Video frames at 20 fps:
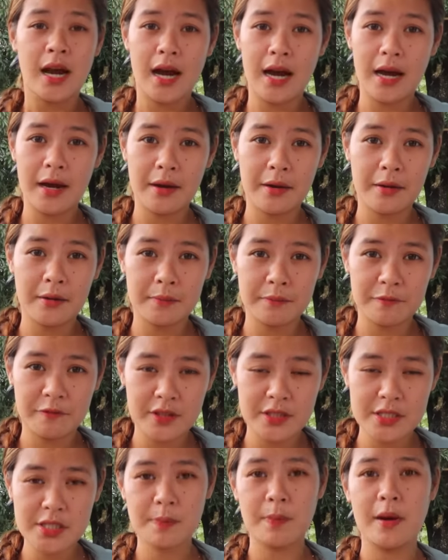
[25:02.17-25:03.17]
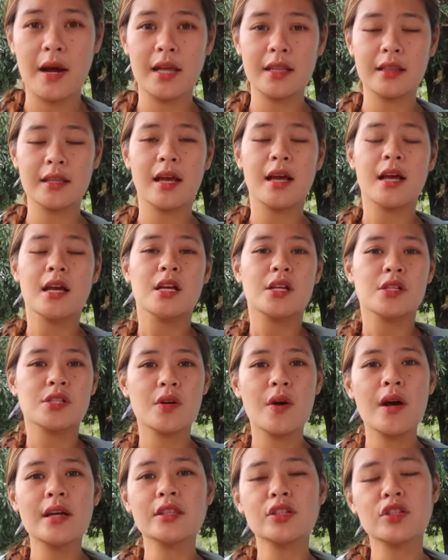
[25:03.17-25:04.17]
um, fish pan,
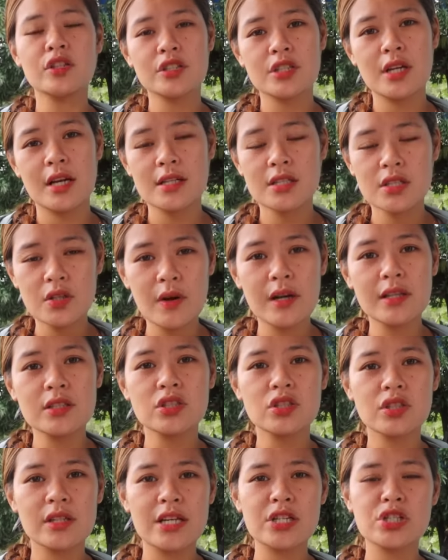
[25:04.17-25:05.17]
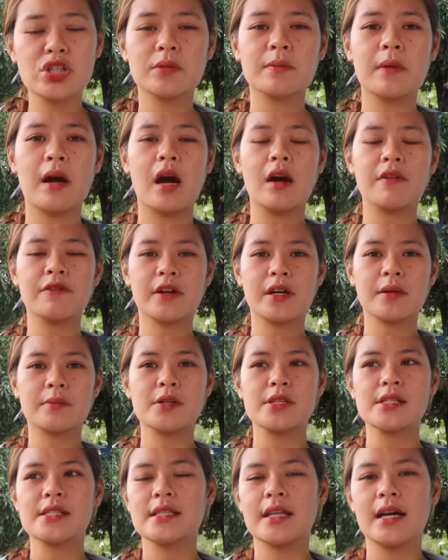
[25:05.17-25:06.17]
So ang so ang duration mga
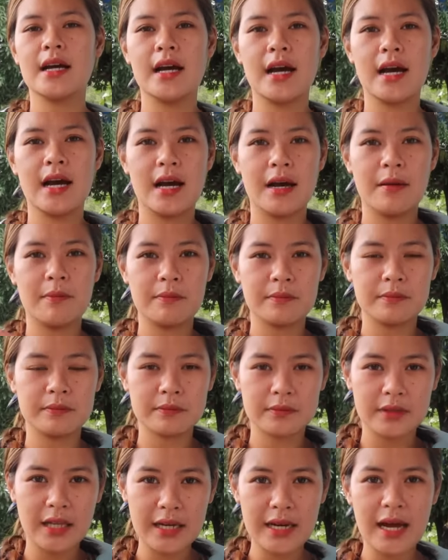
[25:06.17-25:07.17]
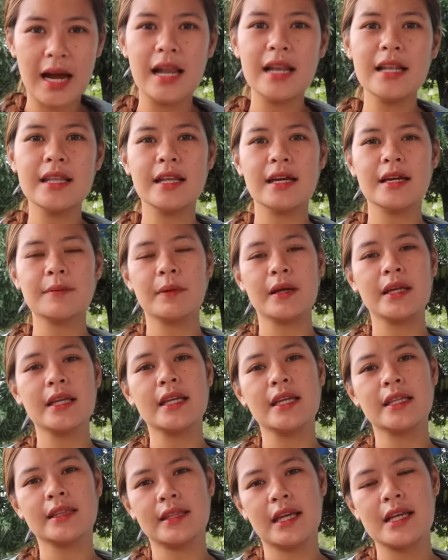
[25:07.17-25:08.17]
farmers ng um, tagal ng
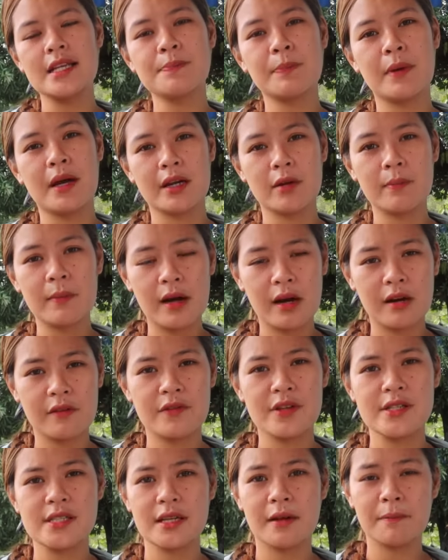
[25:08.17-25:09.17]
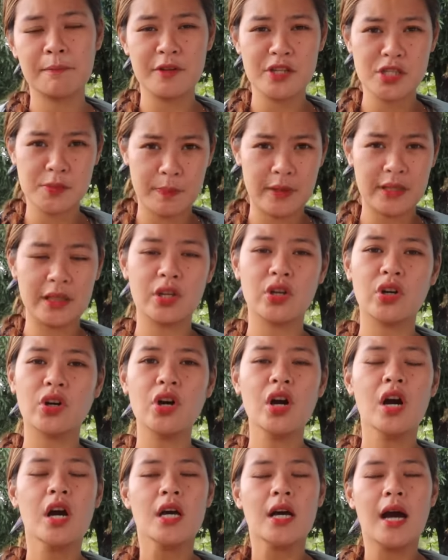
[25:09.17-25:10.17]
paghihintay para ma-harvest ang fish pan
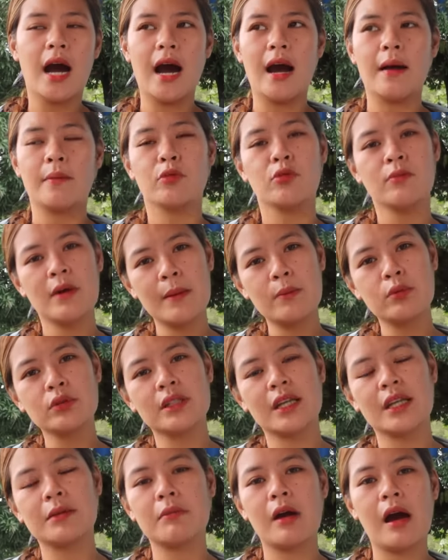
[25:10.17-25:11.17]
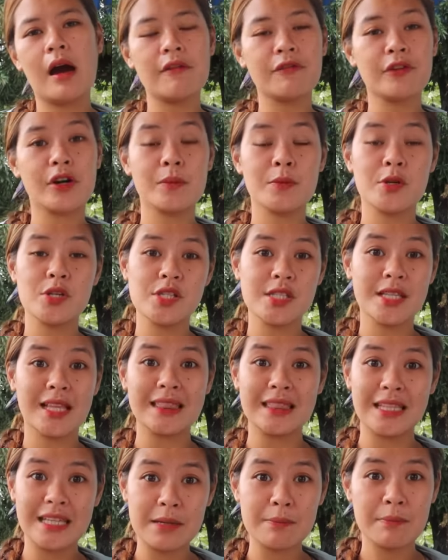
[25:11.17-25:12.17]
ko, um, umabot rin mga farmers
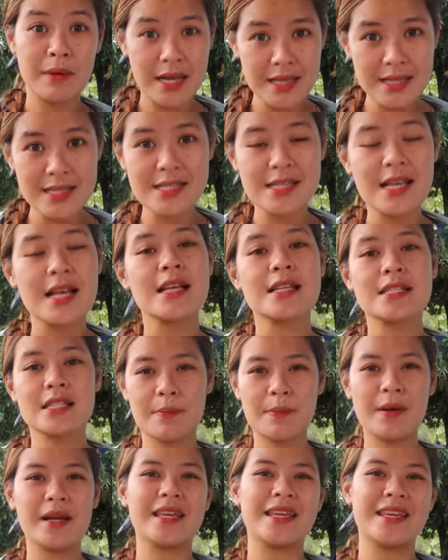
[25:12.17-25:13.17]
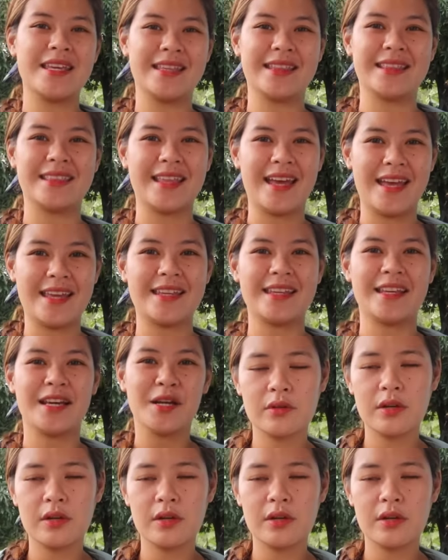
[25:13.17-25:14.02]
ng 3 months sa paghihintay.